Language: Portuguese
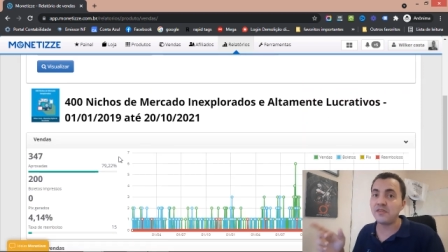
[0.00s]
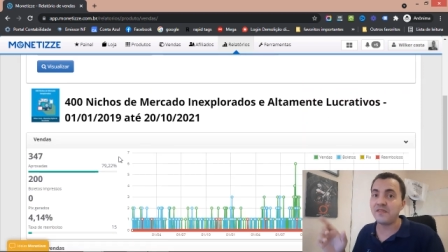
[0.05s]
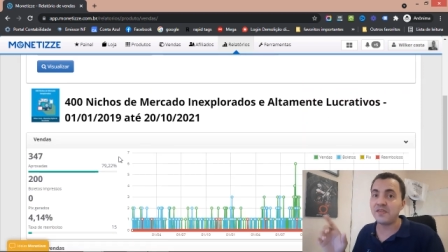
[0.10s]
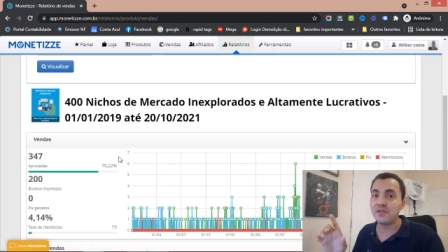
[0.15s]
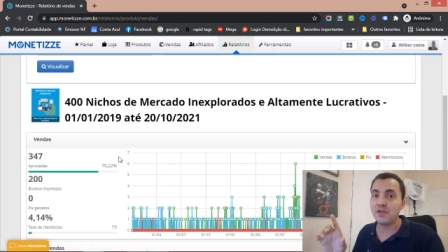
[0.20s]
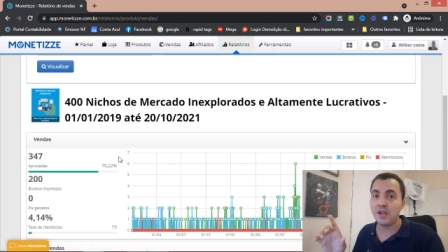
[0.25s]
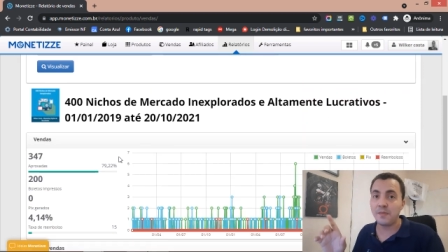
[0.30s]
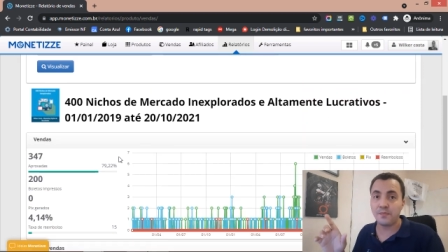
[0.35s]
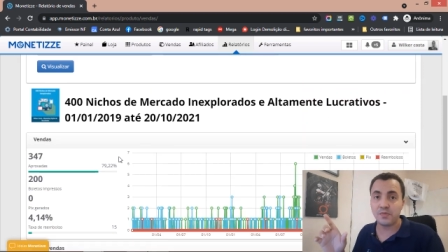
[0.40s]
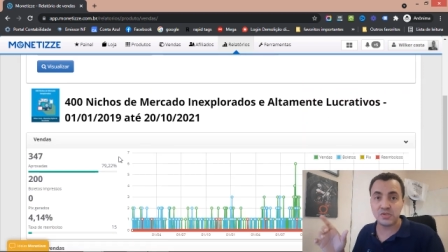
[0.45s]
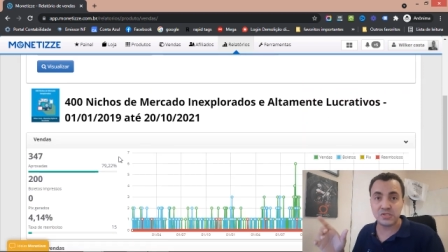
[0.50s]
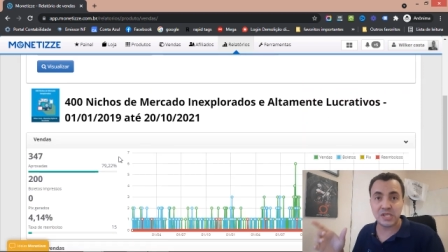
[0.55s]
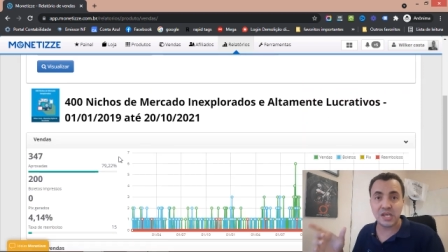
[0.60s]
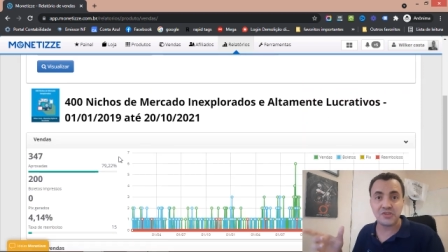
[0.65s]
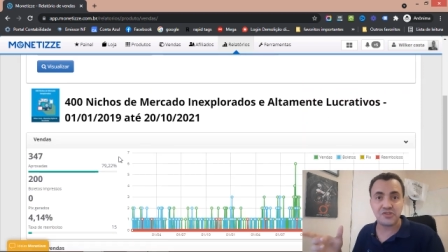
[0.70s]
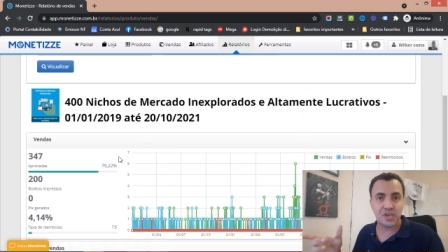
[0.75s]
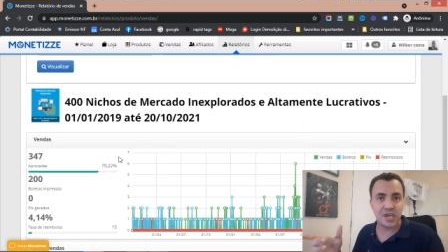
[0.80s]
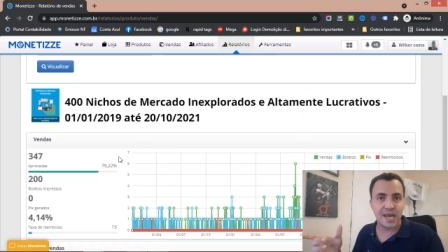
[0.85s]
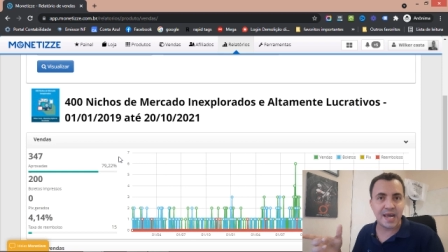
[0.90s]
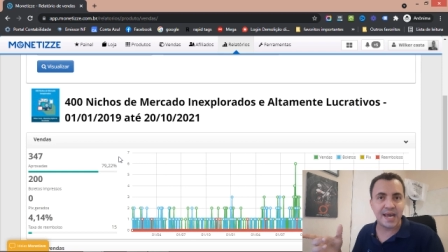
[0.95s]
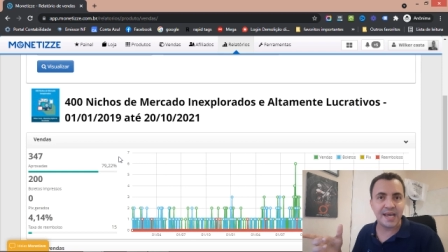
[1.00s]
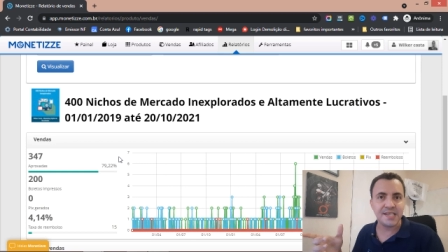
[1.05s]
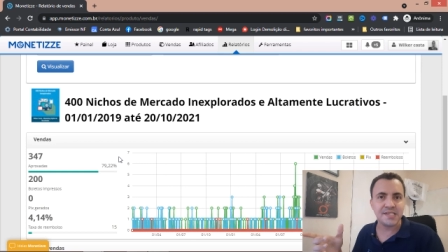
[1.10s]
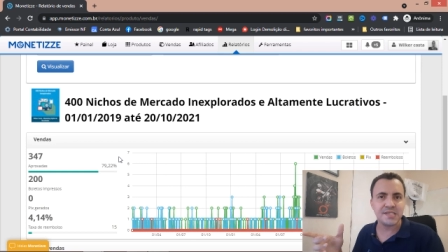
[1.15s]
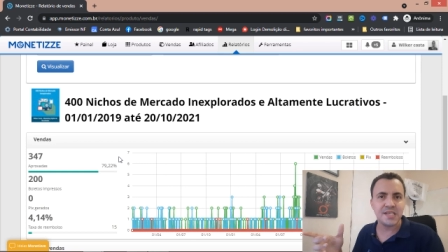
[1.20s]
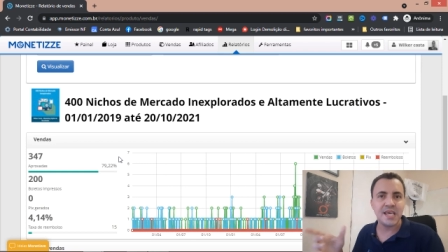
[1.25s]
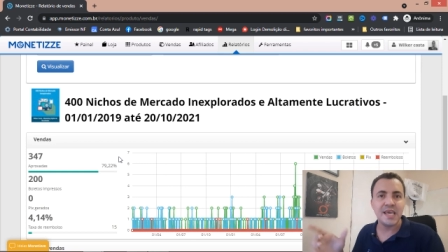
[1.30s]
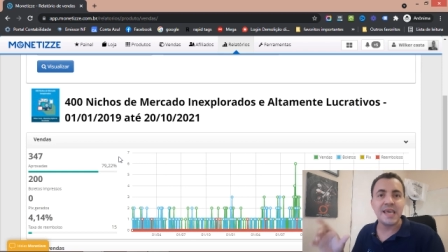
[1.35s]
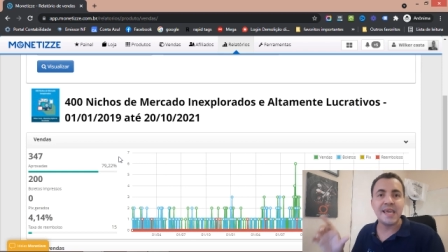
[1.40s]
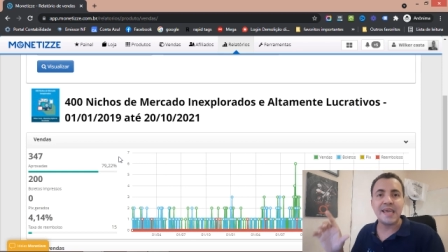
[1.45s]
eu vendo ele por R$
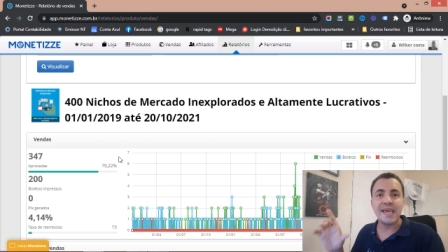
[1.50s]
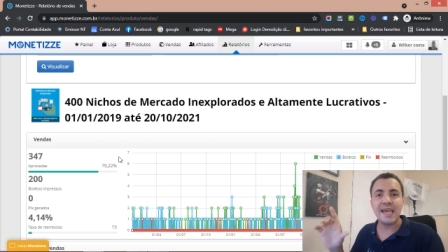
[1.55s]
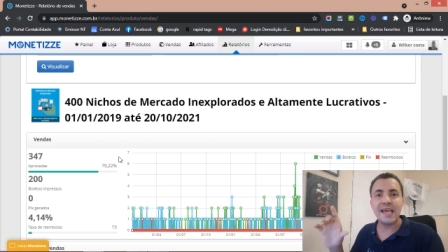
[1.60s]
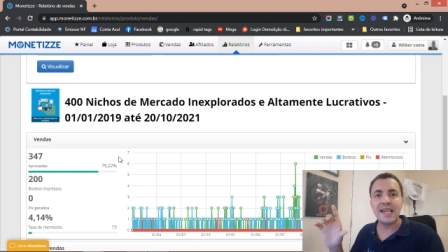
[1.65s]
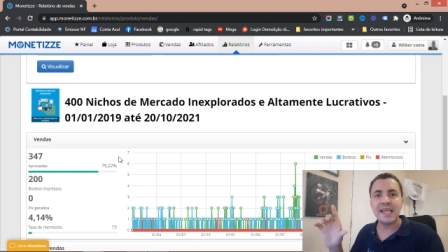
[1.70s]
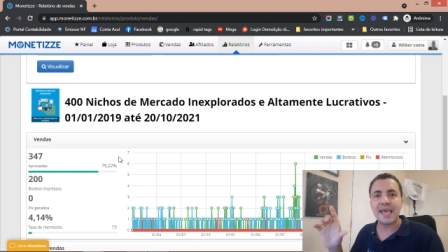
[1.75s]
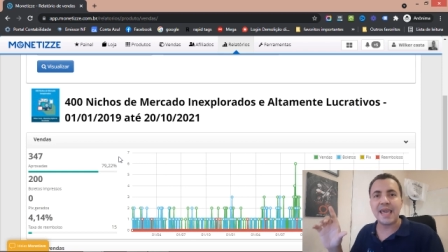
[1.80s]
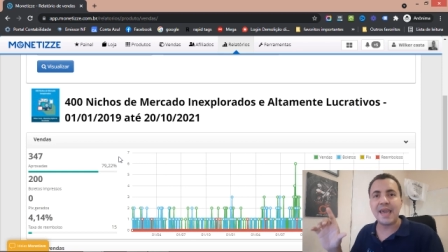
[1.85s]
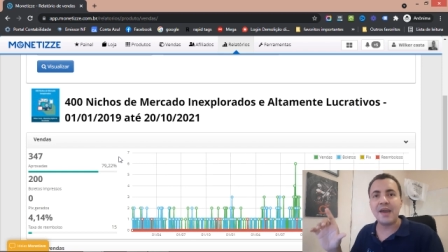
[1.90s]
reais Ele